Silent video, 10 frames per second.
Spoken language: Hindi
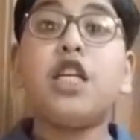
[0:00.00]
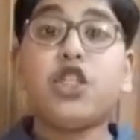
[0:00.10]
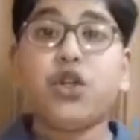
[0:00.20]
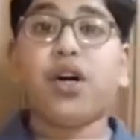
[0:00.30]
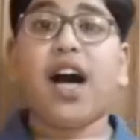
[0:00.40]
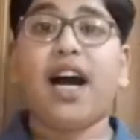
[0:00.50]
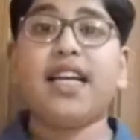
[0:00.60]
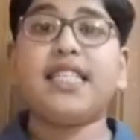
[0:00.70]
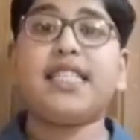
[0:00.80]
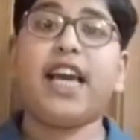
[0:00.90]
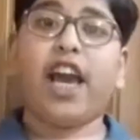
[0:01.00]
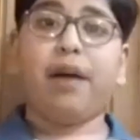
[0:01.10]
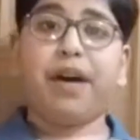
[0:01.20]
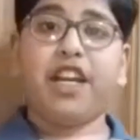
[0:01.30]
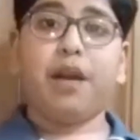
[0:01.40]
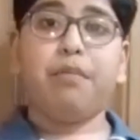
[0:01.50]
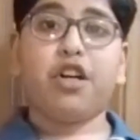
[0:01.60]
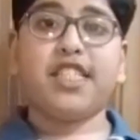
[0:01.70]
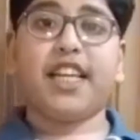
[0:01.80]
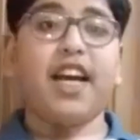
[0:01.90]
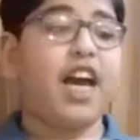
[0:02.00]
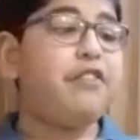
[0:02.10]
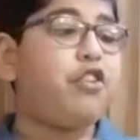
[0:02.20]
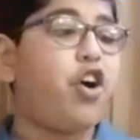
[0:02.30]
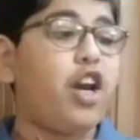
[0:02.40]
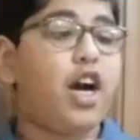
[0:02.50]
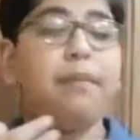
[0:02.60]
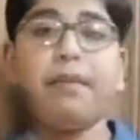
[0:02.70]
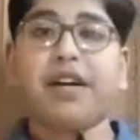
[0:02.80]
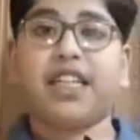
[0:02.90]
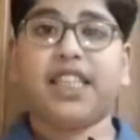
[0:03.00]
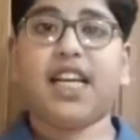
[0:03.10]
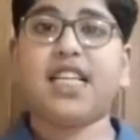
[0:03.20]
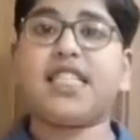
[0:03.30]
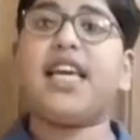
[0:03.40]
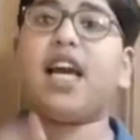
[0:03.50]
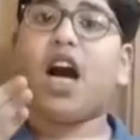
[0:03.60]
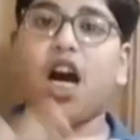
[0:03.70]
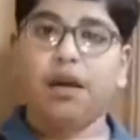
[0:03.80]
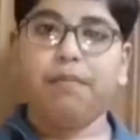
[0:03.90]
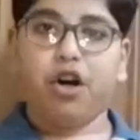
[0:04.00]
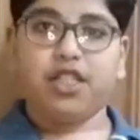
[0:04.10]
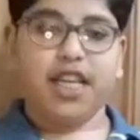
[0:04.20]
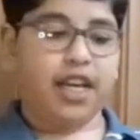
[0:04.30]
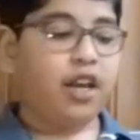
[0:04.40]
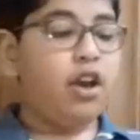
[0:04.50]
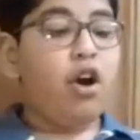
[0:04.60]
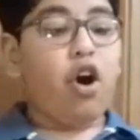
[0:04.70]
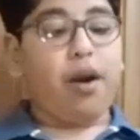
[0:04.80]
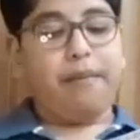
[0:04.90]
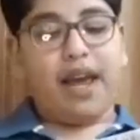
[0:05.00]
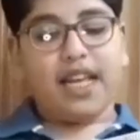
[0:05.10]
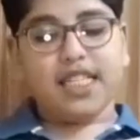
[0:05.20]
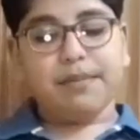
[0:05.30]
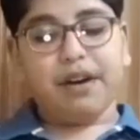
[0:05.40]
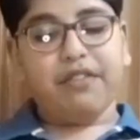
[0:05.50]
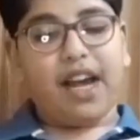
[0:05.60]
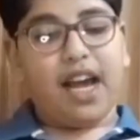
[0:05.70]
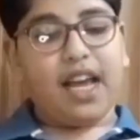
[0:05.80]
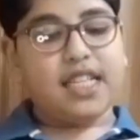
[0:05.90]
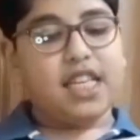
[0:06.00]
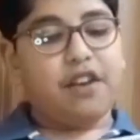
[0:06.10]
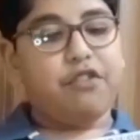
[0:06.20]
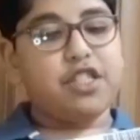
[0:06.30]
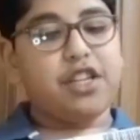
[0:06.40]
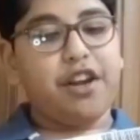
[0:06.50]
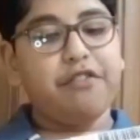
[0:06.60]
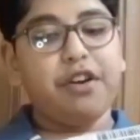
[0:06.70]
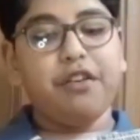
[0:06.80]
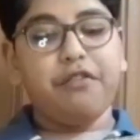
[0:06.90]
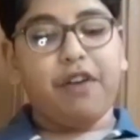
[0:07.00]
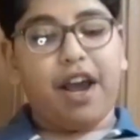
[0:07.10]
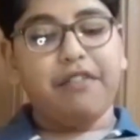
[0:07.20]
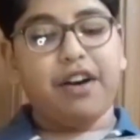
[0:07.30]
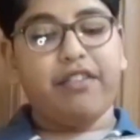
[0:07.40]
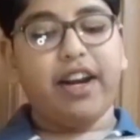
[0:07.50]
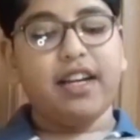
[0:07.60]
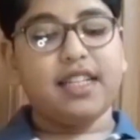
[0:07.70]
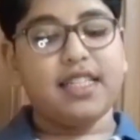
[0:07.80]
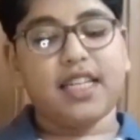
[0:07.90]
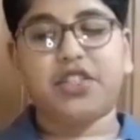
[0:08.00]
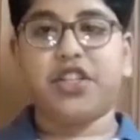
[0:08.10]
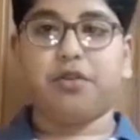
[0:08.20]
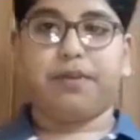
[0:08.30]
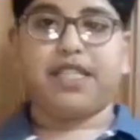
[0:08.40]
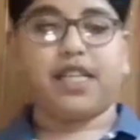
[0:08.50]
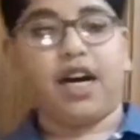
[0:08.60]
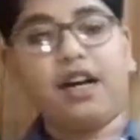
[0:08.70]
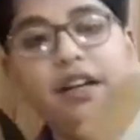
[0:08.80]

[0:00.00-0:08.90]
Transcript: सो so गाइस ये है हमारी अनबॉक्सिंग नाइफ और अब हम करते हैं इसकी अनबॉक्सिंग और मैंने इसे मंगवाया है सिर्फ और सिर्फ फाइव हंड्रेड रुपीज़ का